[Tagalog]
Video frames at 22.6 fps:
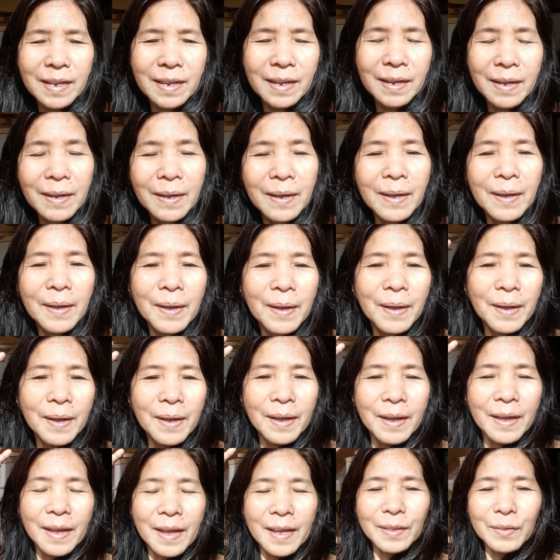Kaya
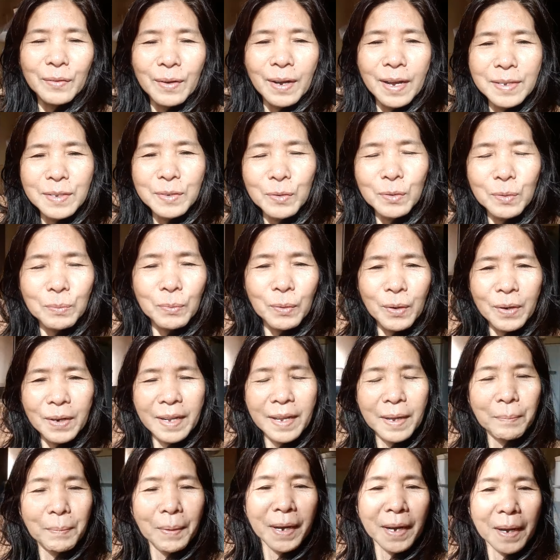Eto guys, good
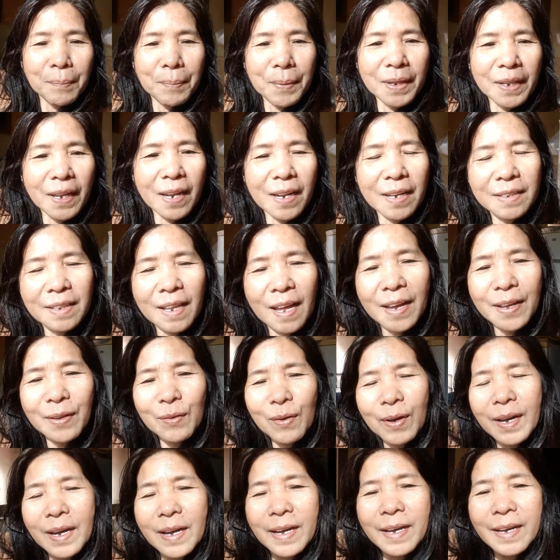morning. Magkape na lang tayo
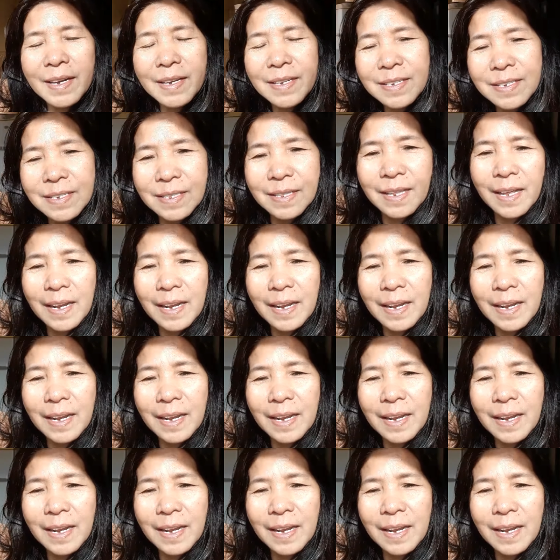guys.